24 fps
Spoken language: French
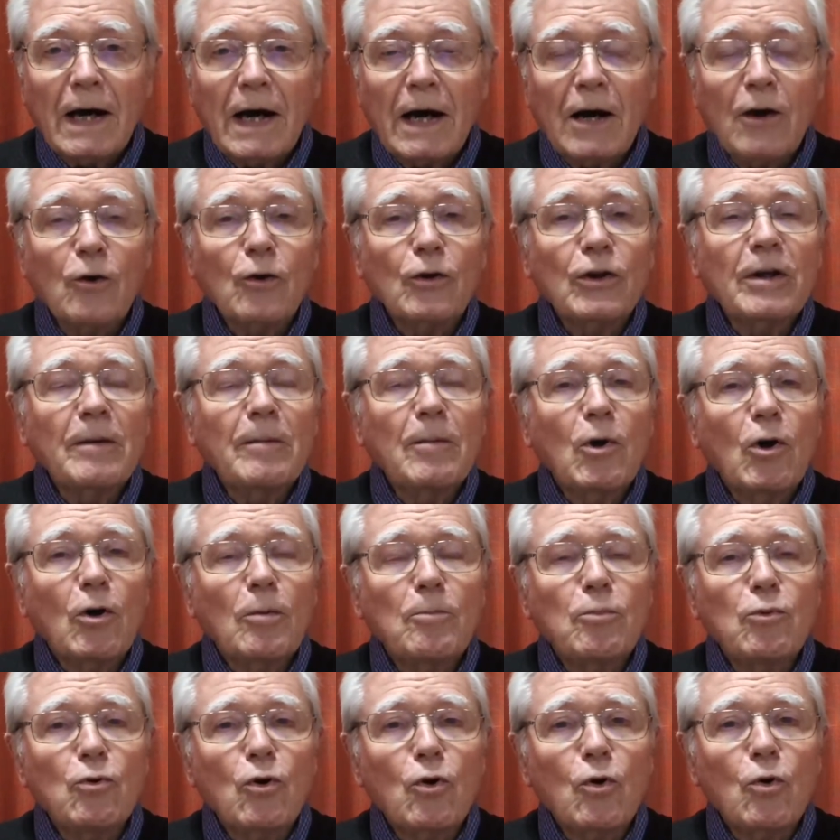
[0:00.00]
Alors
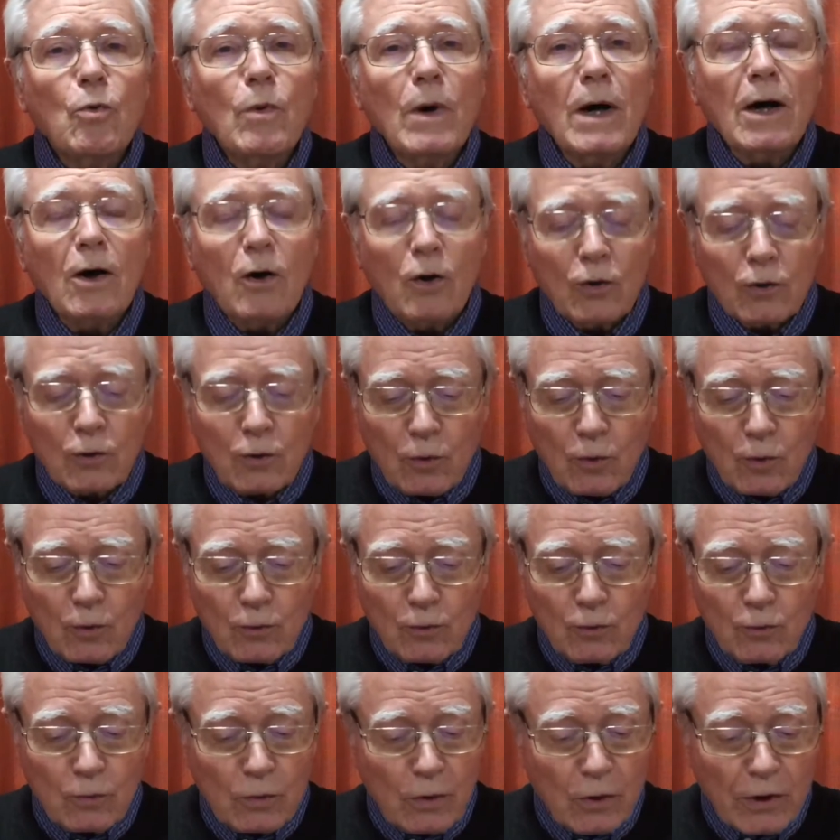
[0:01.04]
d'abord, pourquoi
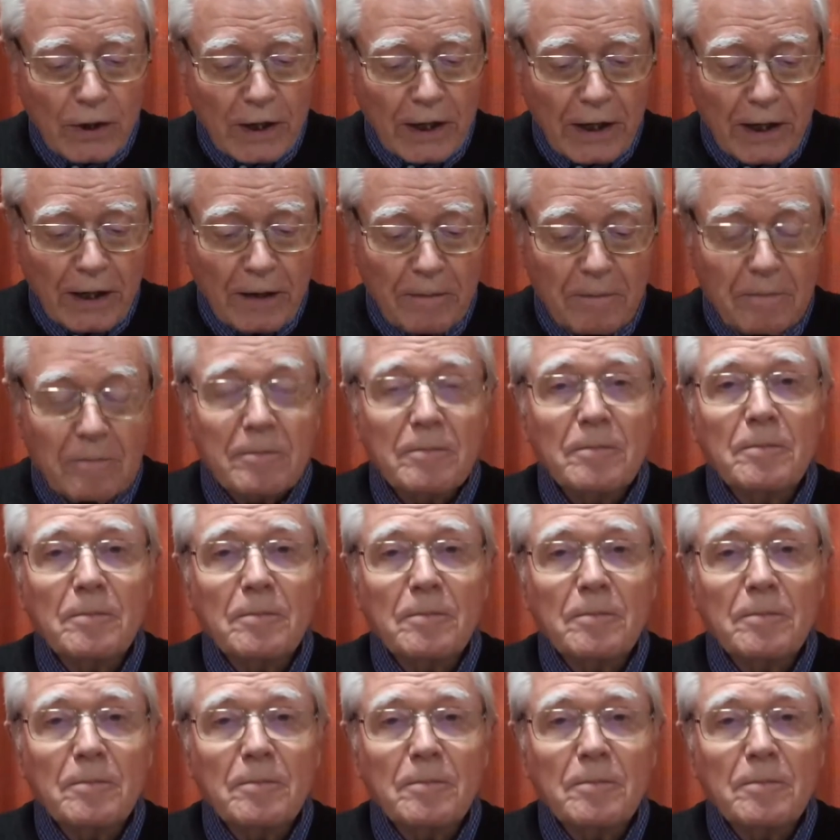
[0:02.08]
entrons-nous en carré